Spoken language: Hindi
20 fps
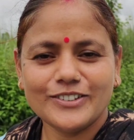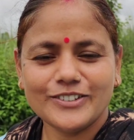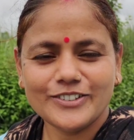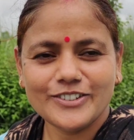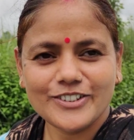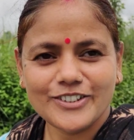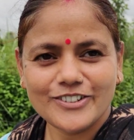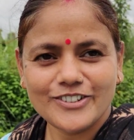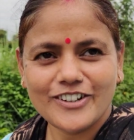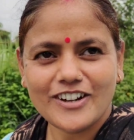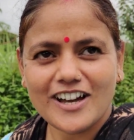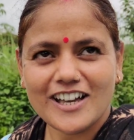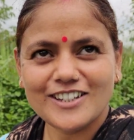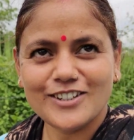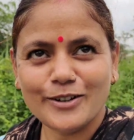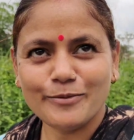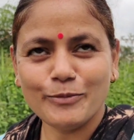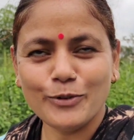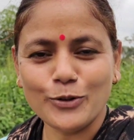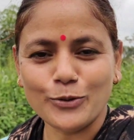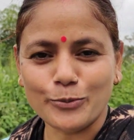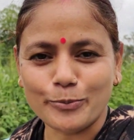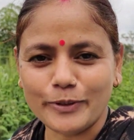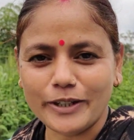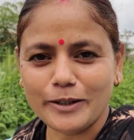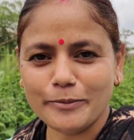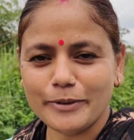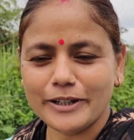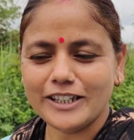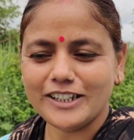तो दोस्तों आज हम
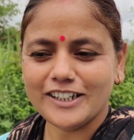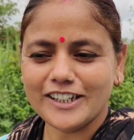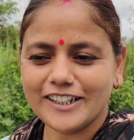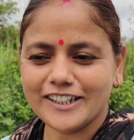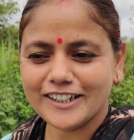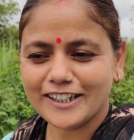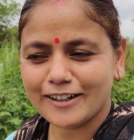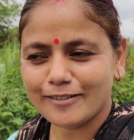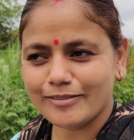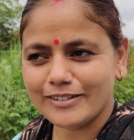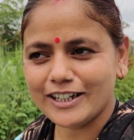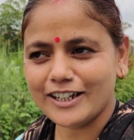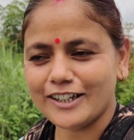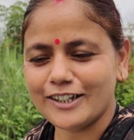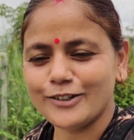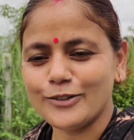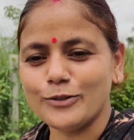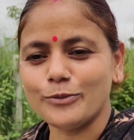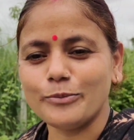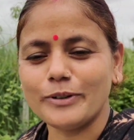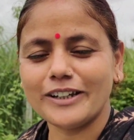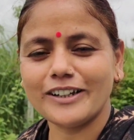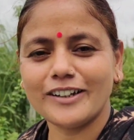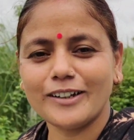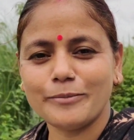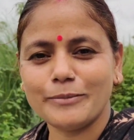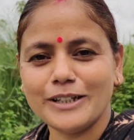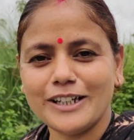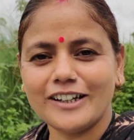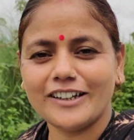घूमने में ही हैं कभी कहीं घूम रहे
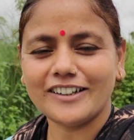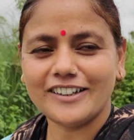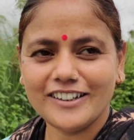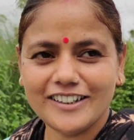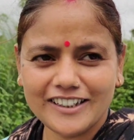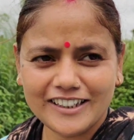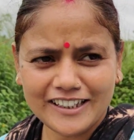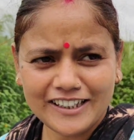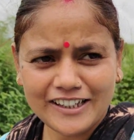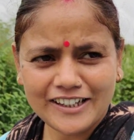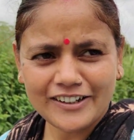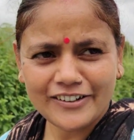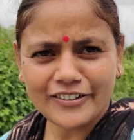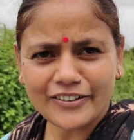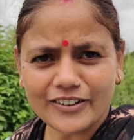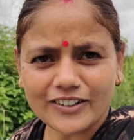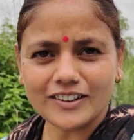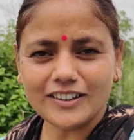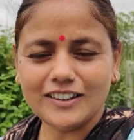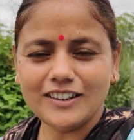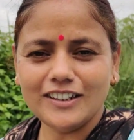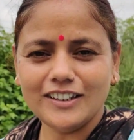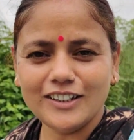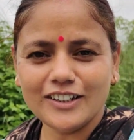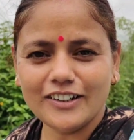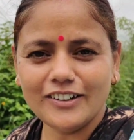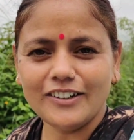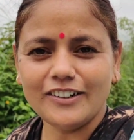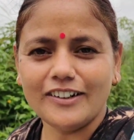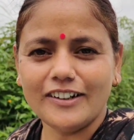हैं कभी कहीं और
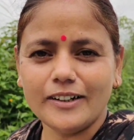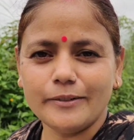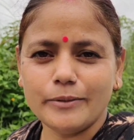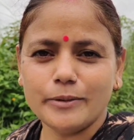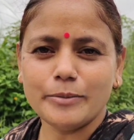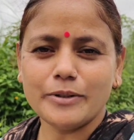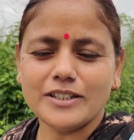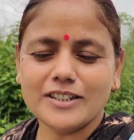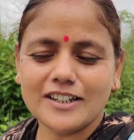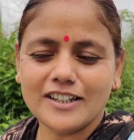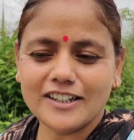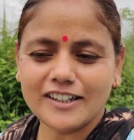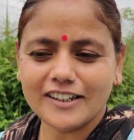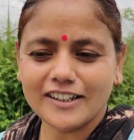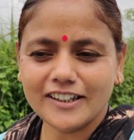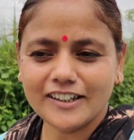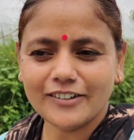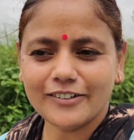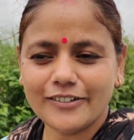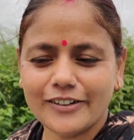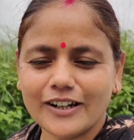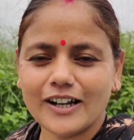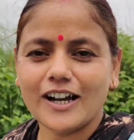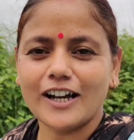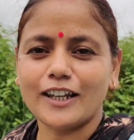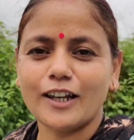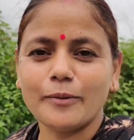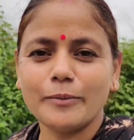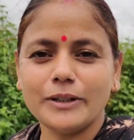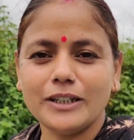दिन के डेढ़ भी बज गए हैं और
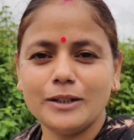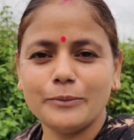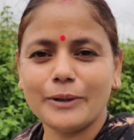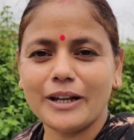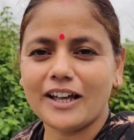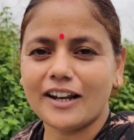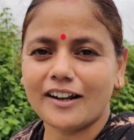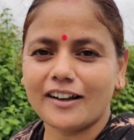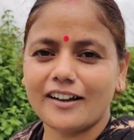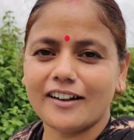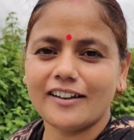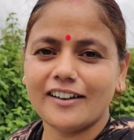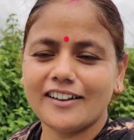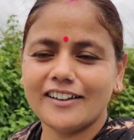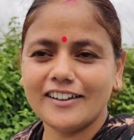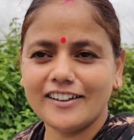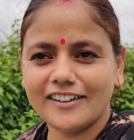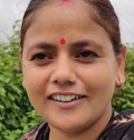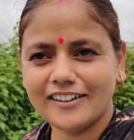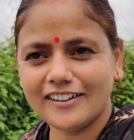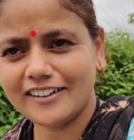खाना भी नहीं बना रखा है